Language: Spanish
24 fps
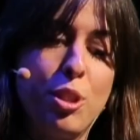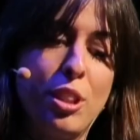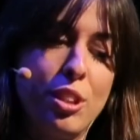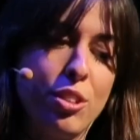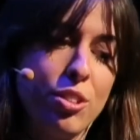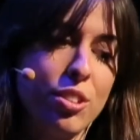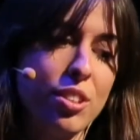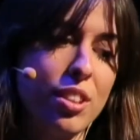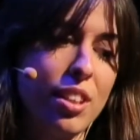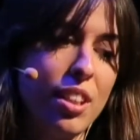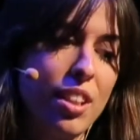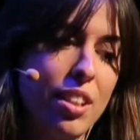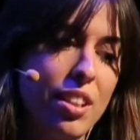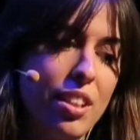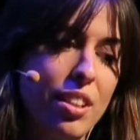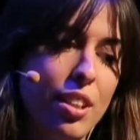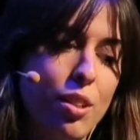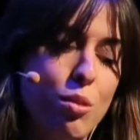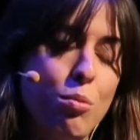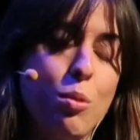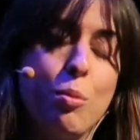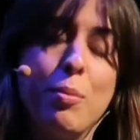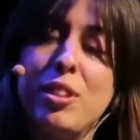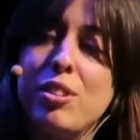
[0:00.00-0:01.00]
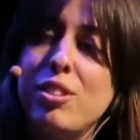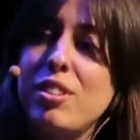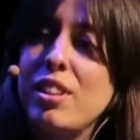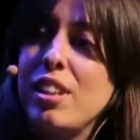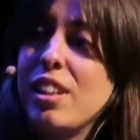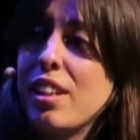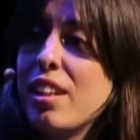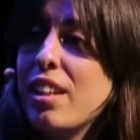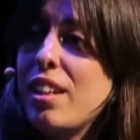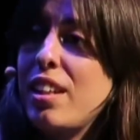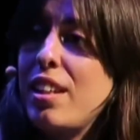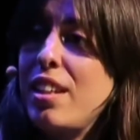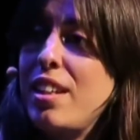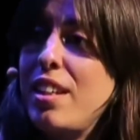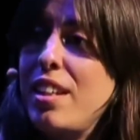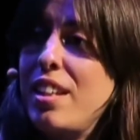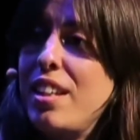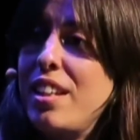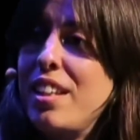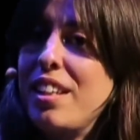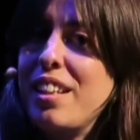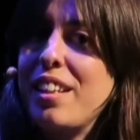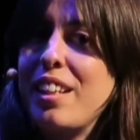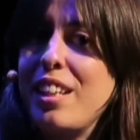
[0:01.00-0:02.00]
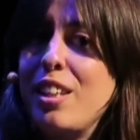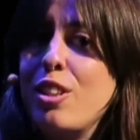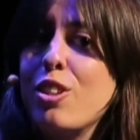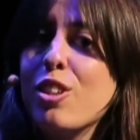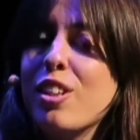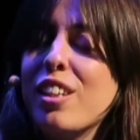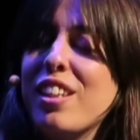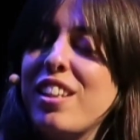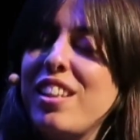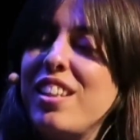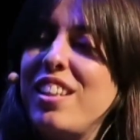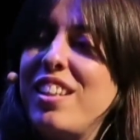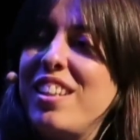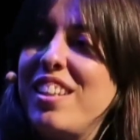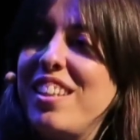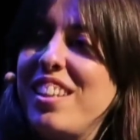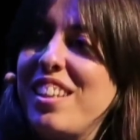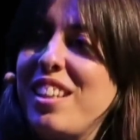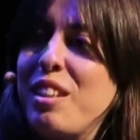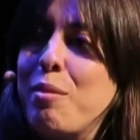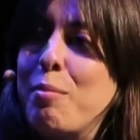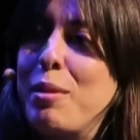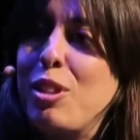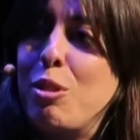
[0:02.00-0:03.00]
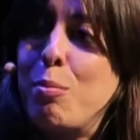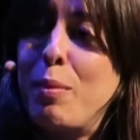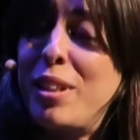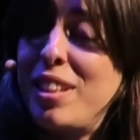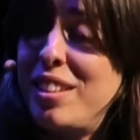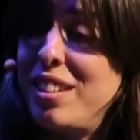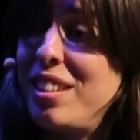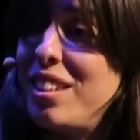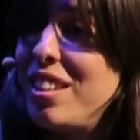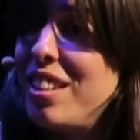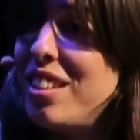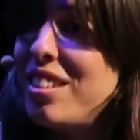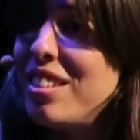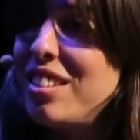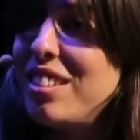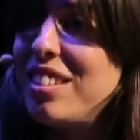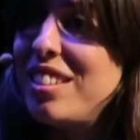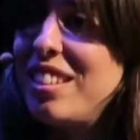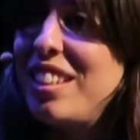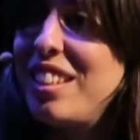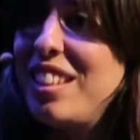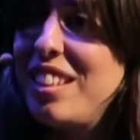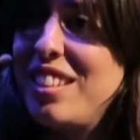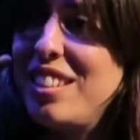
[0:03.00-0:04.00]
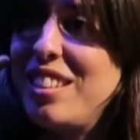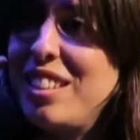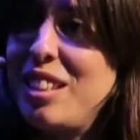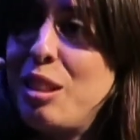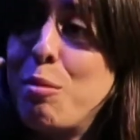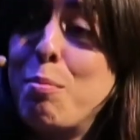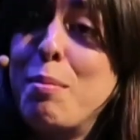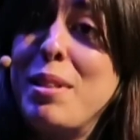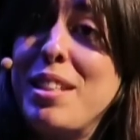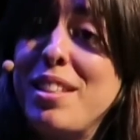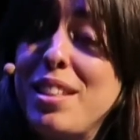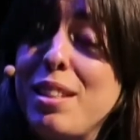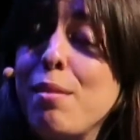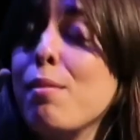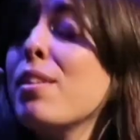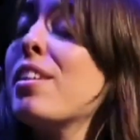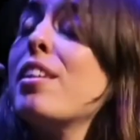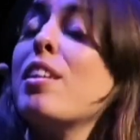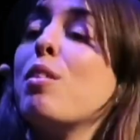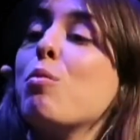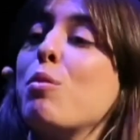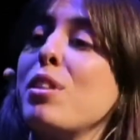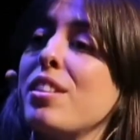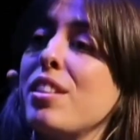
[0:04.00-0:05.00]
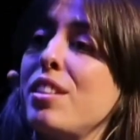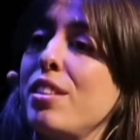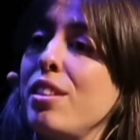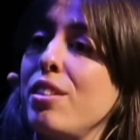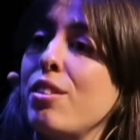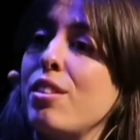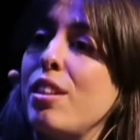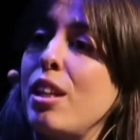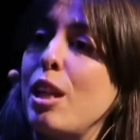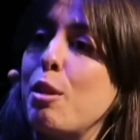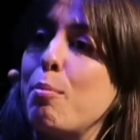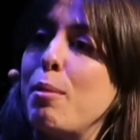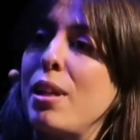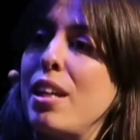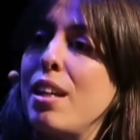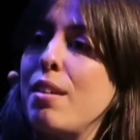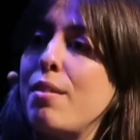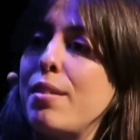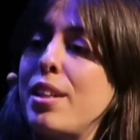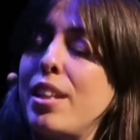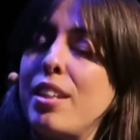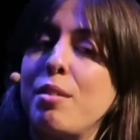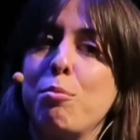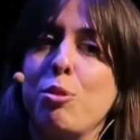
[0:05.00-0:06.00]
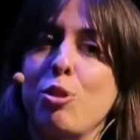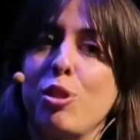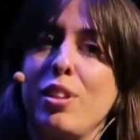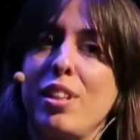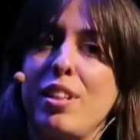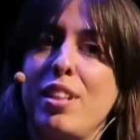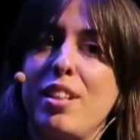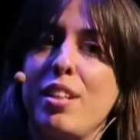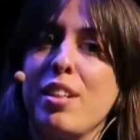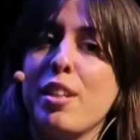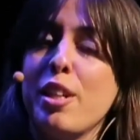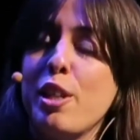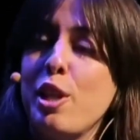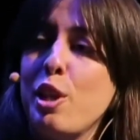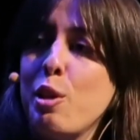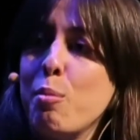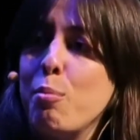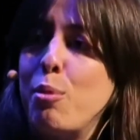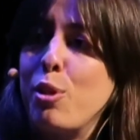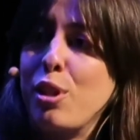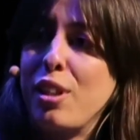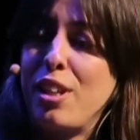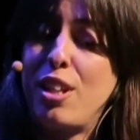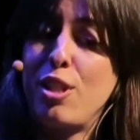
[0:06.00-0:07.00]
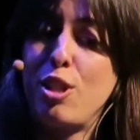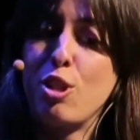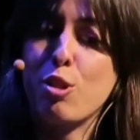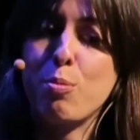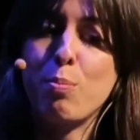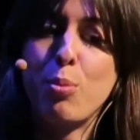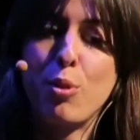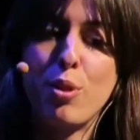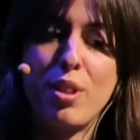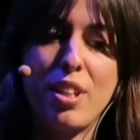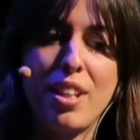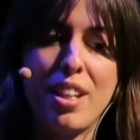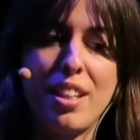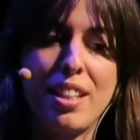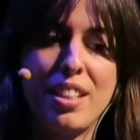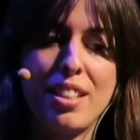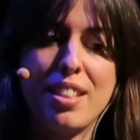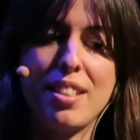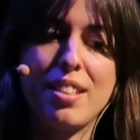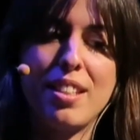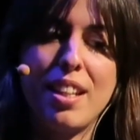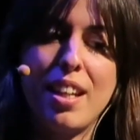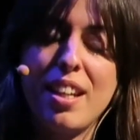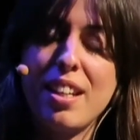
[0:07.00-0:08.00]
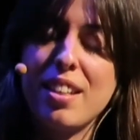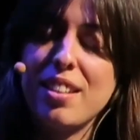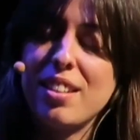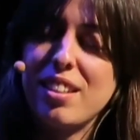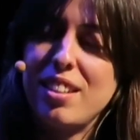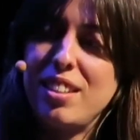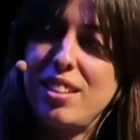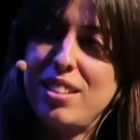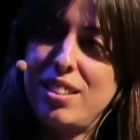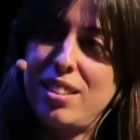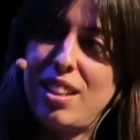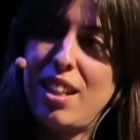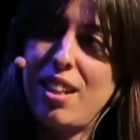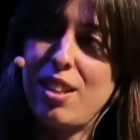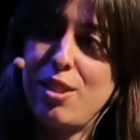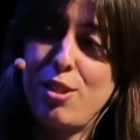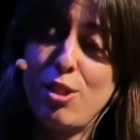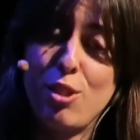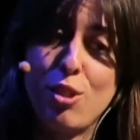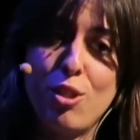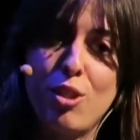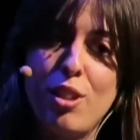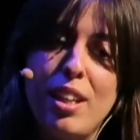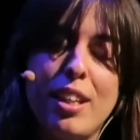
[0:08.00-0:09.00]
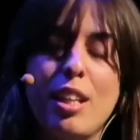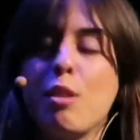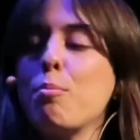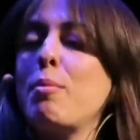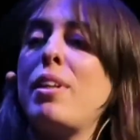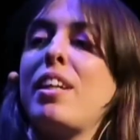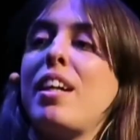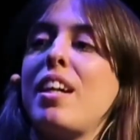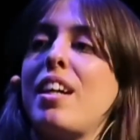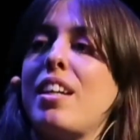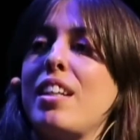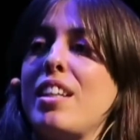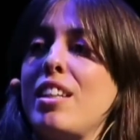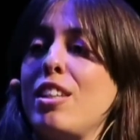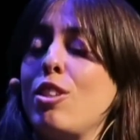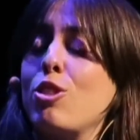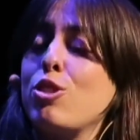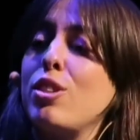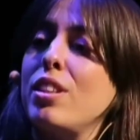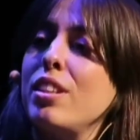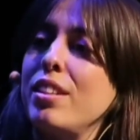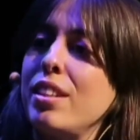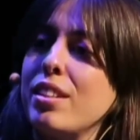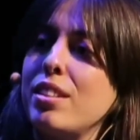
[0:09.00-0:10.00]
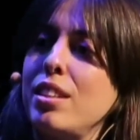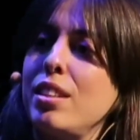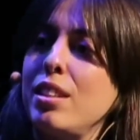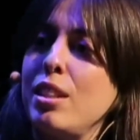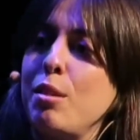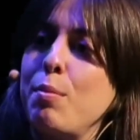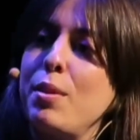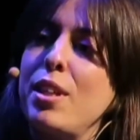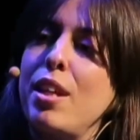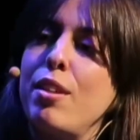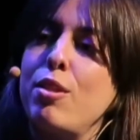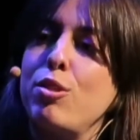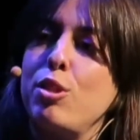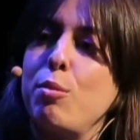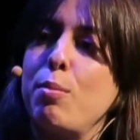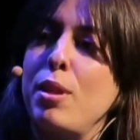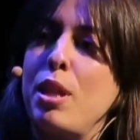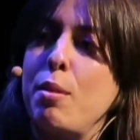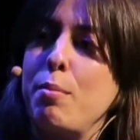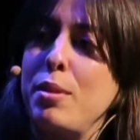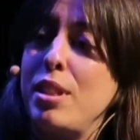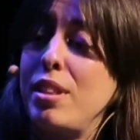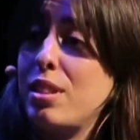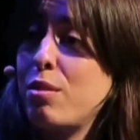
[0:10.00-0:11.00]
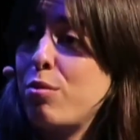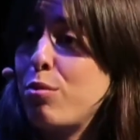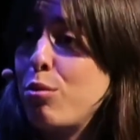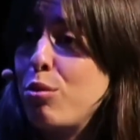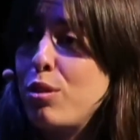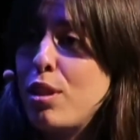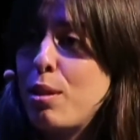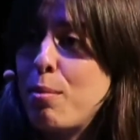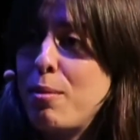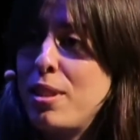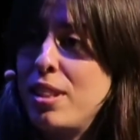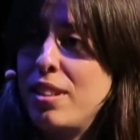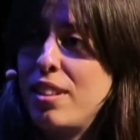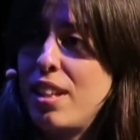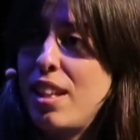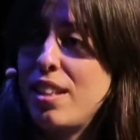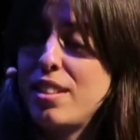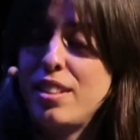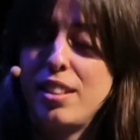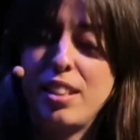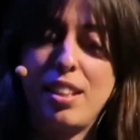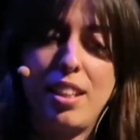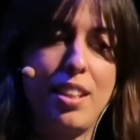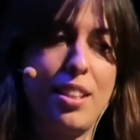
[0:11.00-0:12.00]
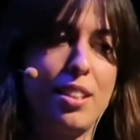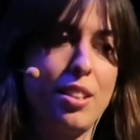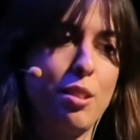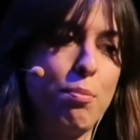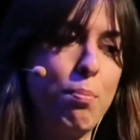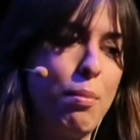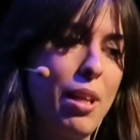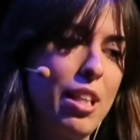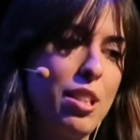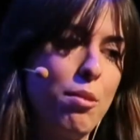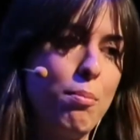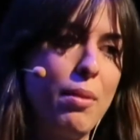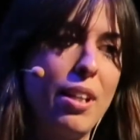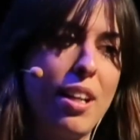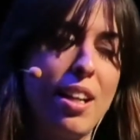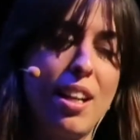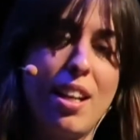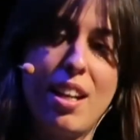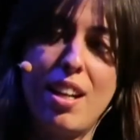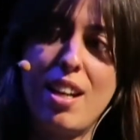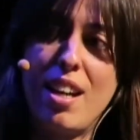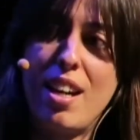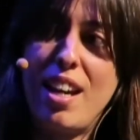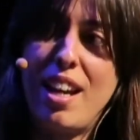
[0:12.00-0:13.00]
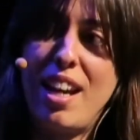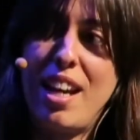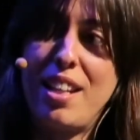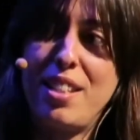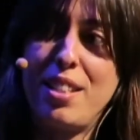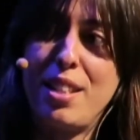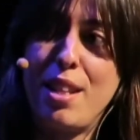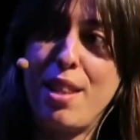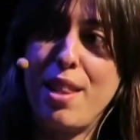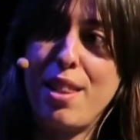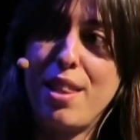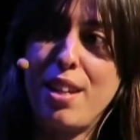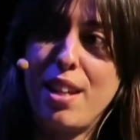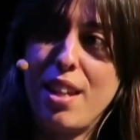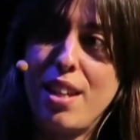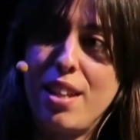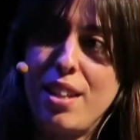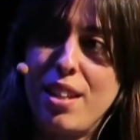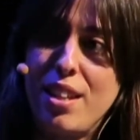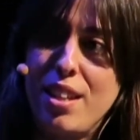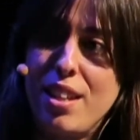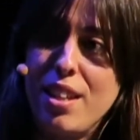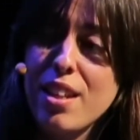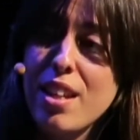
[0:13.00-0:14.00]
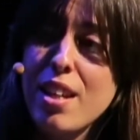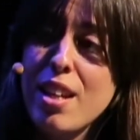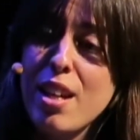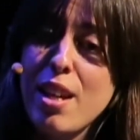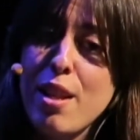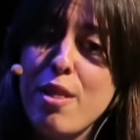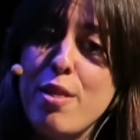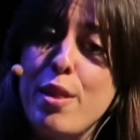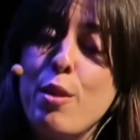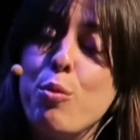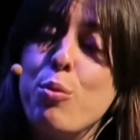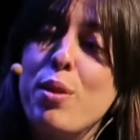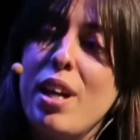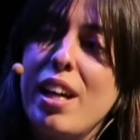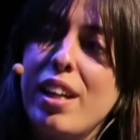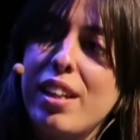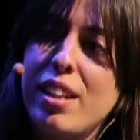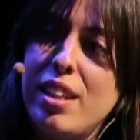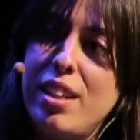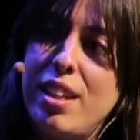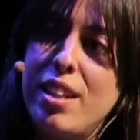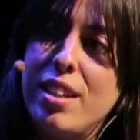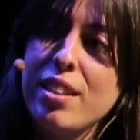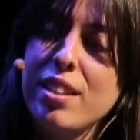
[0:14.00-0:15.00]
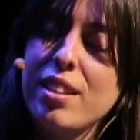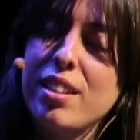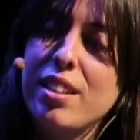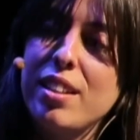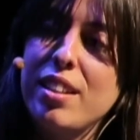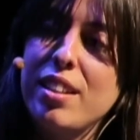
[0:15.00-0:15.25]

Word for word: bonito es que llegó un momento en el que creo que, me convertí en, invisible en el buen sentido de la palabra, porque, porque ellos podían estar, estar yo con la cámara y no sentirse intimidados. Y para mí es fundamental, si quieres plasmar la, esencia de, una gira,